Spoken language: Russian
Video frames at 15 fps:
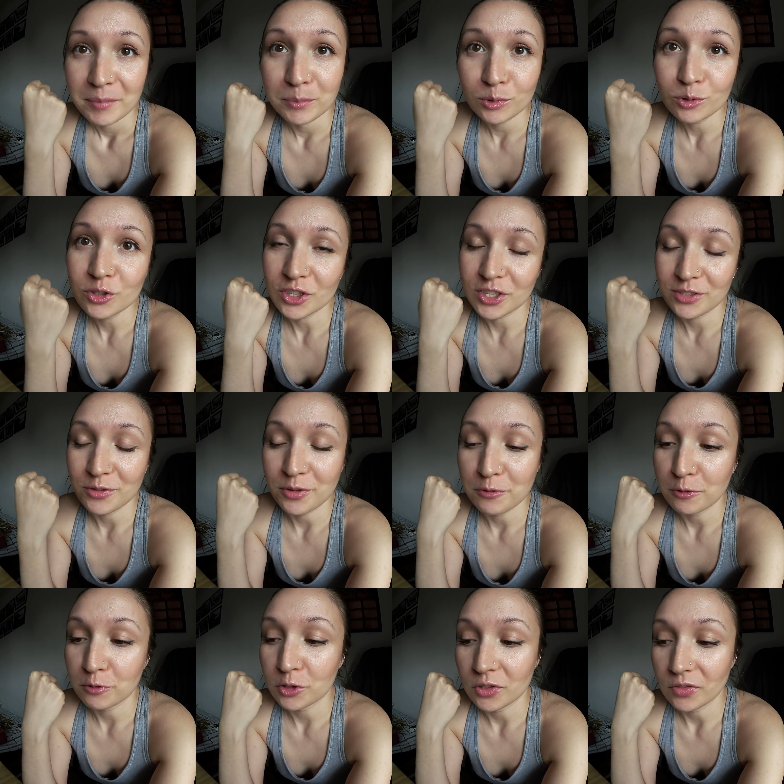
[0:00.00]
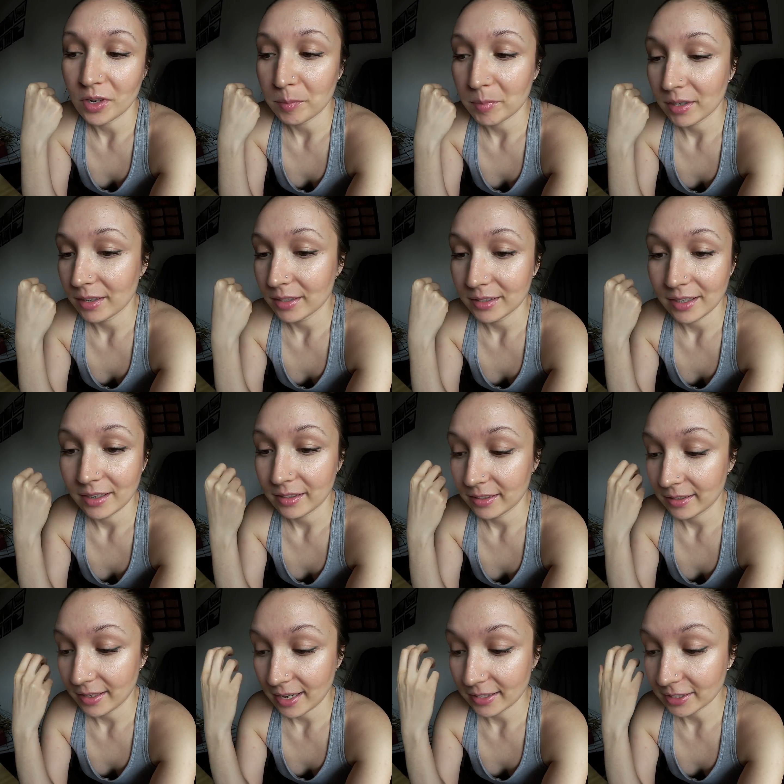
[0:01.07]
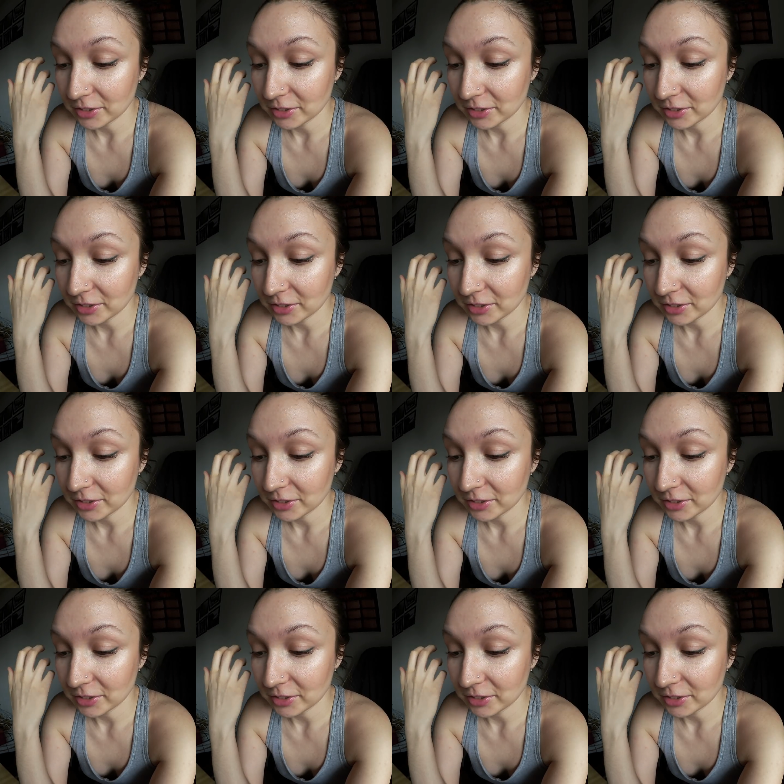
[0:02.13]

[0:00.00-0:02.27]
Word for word: мужа своего все время гоняла, она